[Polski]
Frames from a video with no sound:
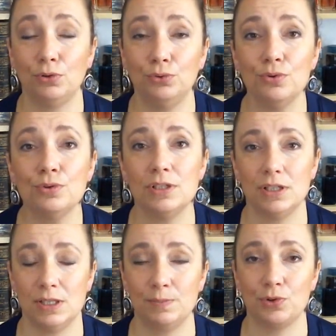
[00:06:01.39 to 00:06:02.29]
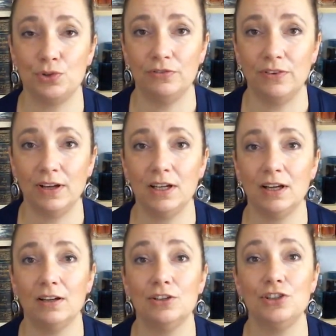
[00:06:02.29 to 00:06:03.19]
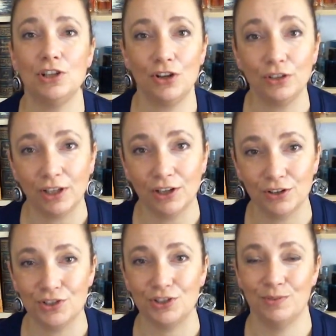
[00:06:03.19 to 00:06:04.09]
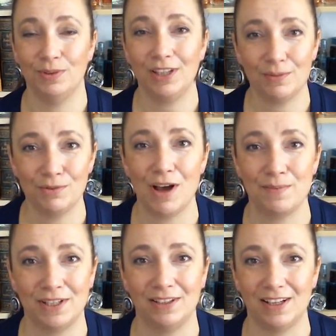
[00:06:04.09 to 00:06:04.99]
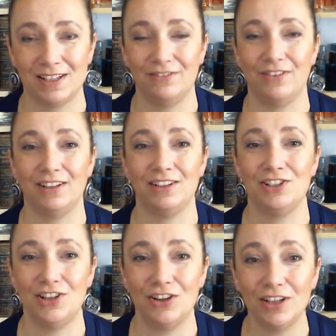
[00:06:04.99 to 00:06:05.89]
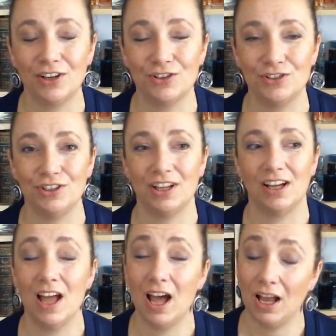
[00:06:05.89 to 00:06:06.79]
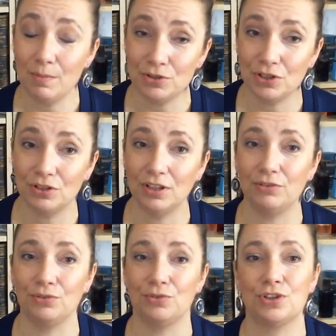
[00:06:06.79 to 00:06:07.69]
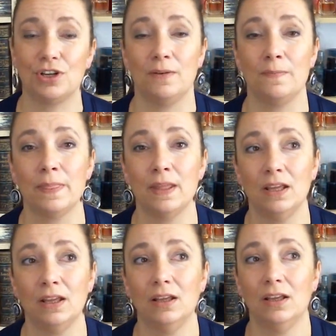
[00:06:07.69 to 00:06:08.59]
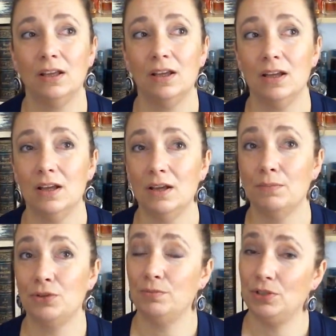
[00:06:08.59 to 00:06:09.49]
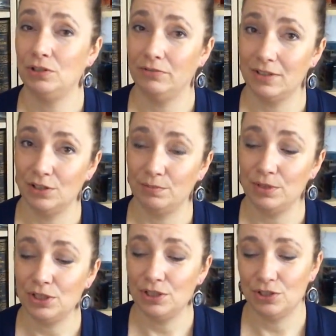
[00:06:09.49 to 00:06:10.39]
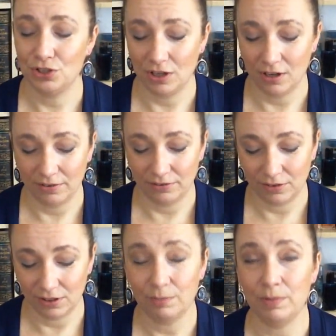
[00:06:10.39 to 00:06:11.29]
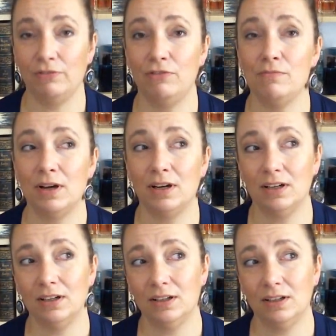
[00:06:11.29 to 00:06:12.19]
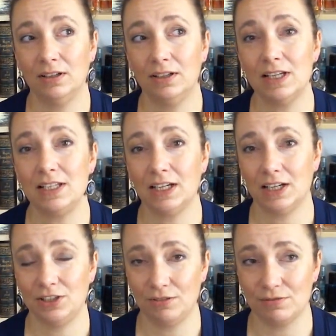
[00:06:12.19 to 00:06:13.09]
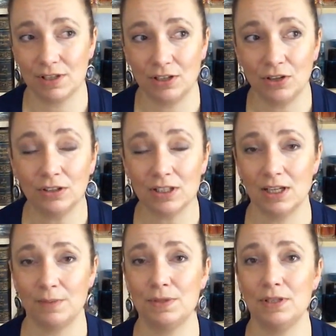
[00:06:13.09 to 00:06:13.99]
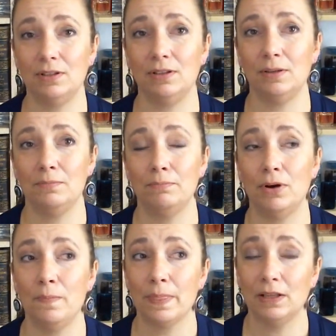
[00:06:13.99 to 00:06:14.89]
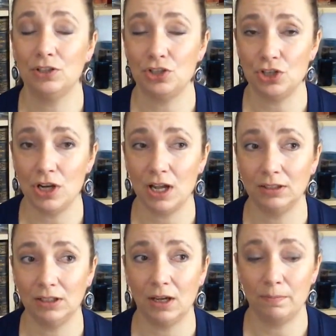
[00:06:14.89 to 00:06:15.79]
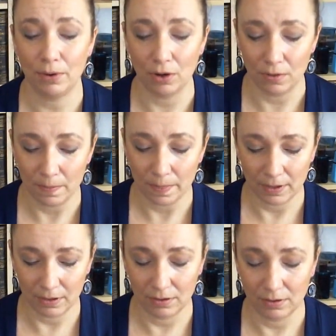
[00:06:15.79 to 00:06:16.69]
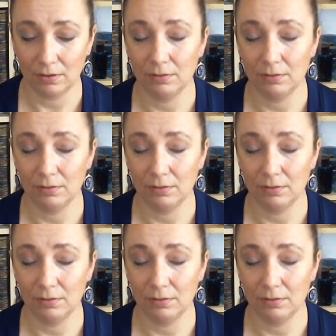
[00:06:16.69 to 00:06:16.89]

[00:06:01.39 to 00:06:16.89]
produkcji i spożywania zielonej godziny, bo tak był absent nazywany, zielona godzina albo zielona wróżka. Możemy się więc domyślić, że w tych perfumach jest jakaś tęsknota za absyntem, bo trzy lata po y,